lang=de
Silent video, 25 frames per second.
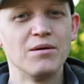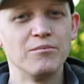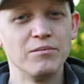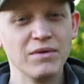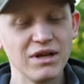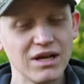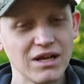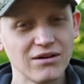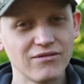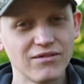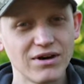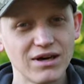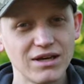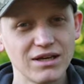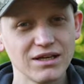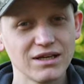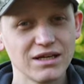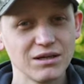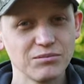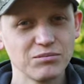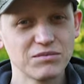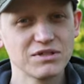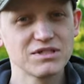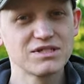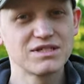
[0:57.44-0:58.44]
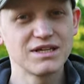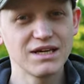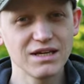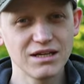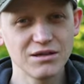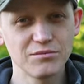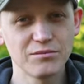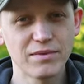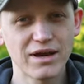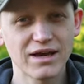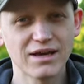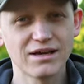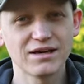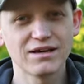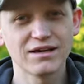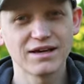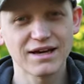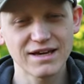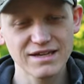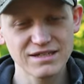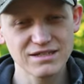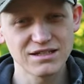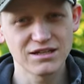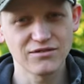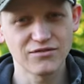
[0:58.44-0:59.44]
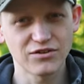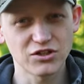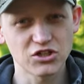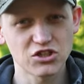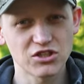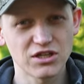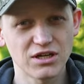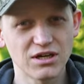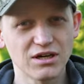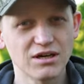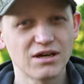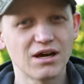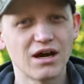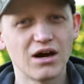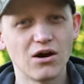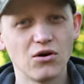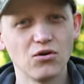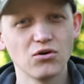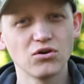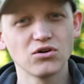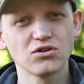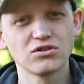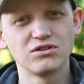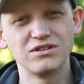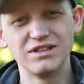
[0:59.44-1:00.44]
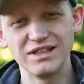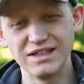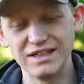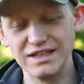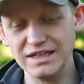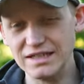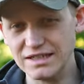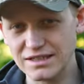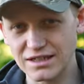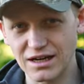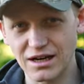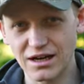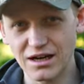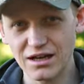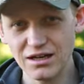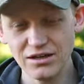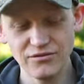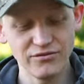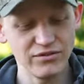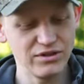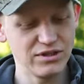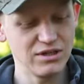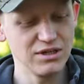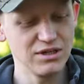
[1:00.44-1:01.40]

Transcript: Mittlerweile gibt es jede Menge Restlichtverstärker auch digital, wie